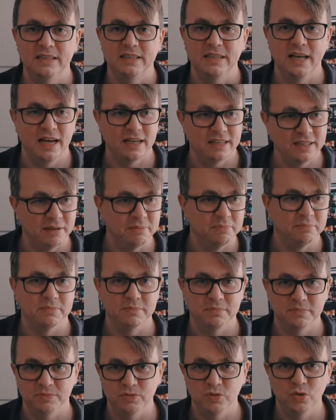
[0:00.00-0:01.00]
как
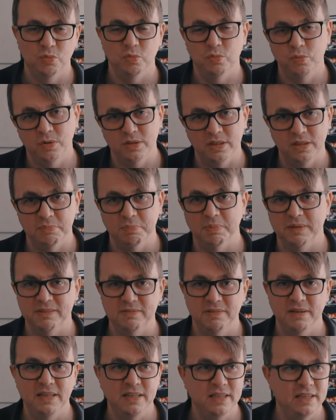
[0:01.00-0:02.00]
там все будет, ты
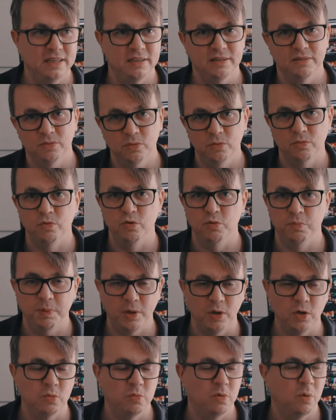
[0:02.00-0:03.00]
позвони, ну, в,
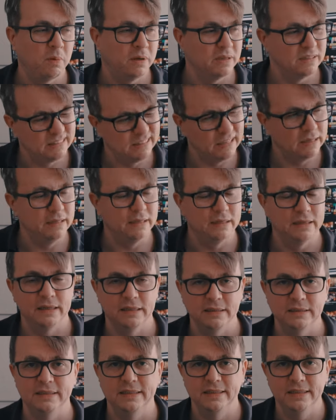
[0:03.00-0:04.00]
при любом раскладе
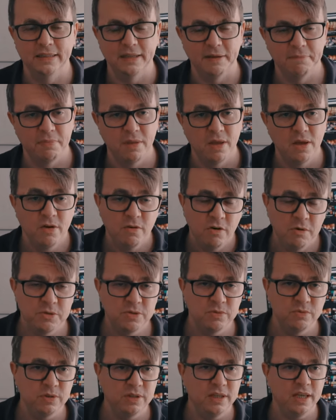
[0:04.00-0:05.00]
я сделаю. В
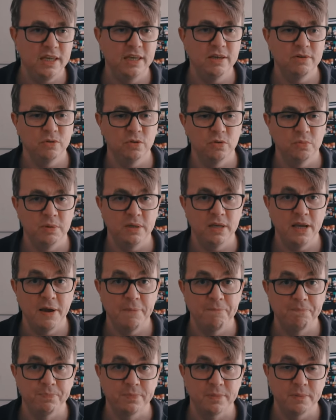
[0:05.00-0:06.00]
общем, вот такие вот у
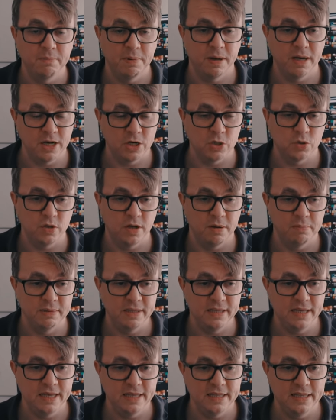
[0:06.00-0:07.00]
меня пока что
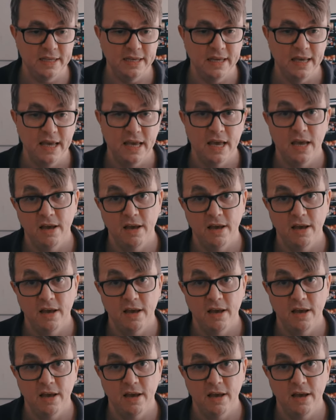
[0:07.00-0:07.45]
апдейты.